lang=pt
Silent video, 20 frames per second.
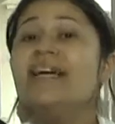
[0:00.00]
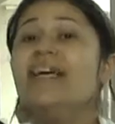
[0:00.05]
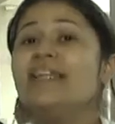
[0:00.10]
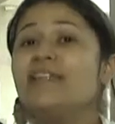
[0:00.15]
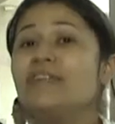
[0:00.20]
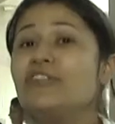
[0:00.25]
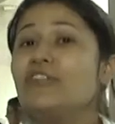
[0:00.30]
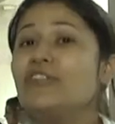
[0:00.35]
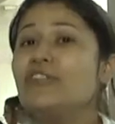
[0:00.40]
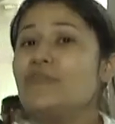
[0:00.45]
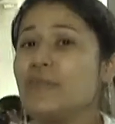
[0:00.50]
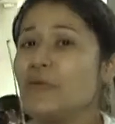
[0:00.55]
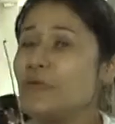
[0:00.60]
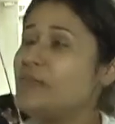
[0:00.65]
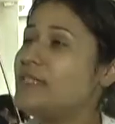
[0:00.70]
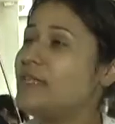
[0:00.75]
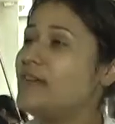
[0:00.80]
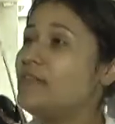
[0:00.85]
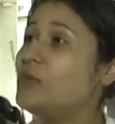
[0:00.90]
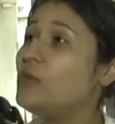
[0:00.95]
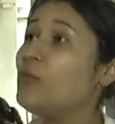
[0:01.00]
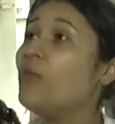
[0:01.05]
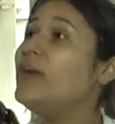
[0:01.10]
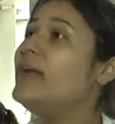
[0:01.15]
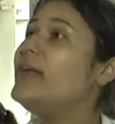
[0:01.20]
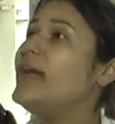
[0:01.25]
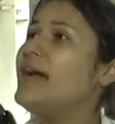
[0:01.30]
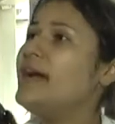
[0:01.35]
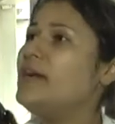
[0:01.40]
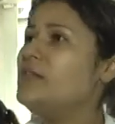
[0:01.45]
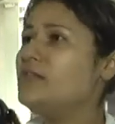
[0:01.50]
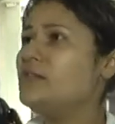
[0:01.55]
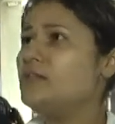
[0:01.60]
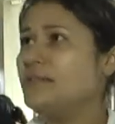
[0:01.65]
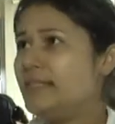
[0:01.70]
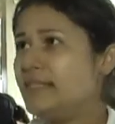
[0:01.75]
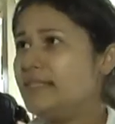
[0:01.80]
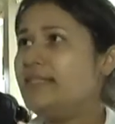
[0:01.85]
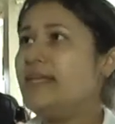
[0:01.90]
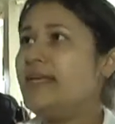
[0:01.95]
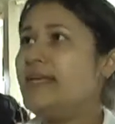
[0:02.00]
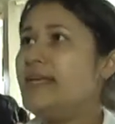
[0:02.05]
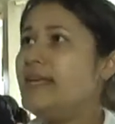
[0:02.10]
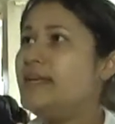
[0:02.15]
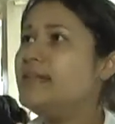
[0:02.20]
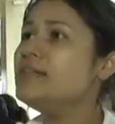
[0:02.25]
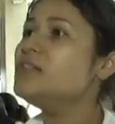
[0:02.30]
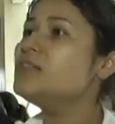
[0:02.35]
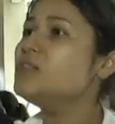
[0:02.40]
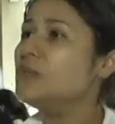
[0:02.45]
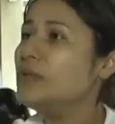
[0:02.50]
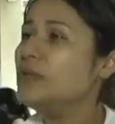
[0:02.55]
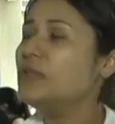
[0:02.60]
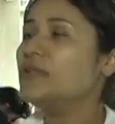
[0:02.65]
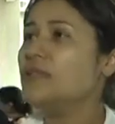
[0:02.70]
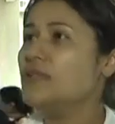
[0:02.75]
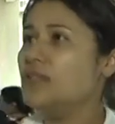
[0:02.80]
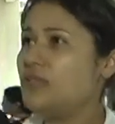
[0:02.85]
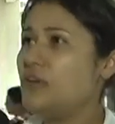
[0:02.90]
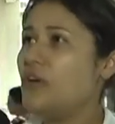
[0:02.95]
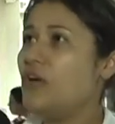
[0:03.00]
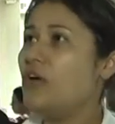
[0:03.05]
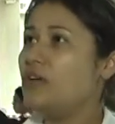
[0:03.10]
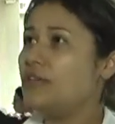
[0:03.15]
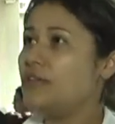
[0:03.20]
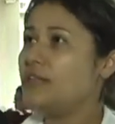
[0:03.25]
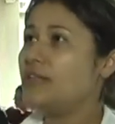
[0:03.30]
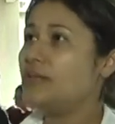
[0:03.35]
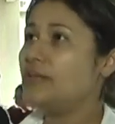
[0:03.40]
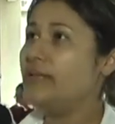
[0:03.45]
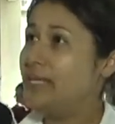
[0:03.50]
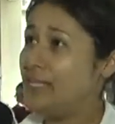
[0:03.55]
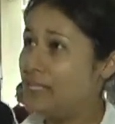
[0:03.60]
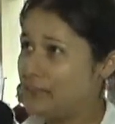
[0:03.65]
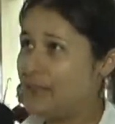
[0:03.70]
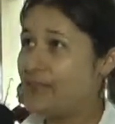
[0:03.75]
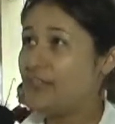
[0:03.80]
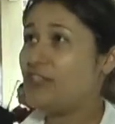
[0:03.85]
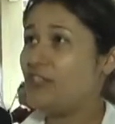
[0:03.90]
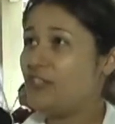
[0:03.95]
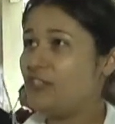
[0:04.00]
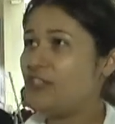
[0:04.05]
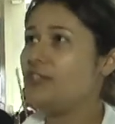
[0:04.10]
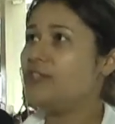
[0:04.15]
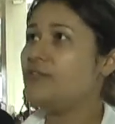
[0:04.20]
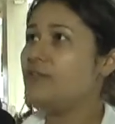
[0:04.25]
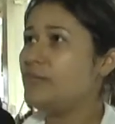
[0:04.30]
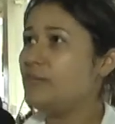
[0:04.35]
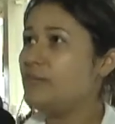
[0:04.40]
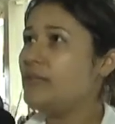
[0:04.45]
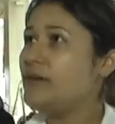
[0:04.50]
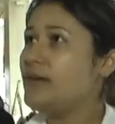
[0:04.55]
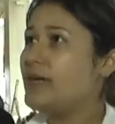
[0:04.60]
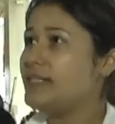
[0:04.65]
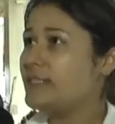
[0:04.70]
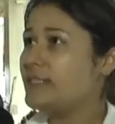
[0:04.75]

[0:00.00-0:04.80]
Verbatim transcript: Então a gente observa no olhar dos pacientes o quanto eles gostam e eles prestigiam as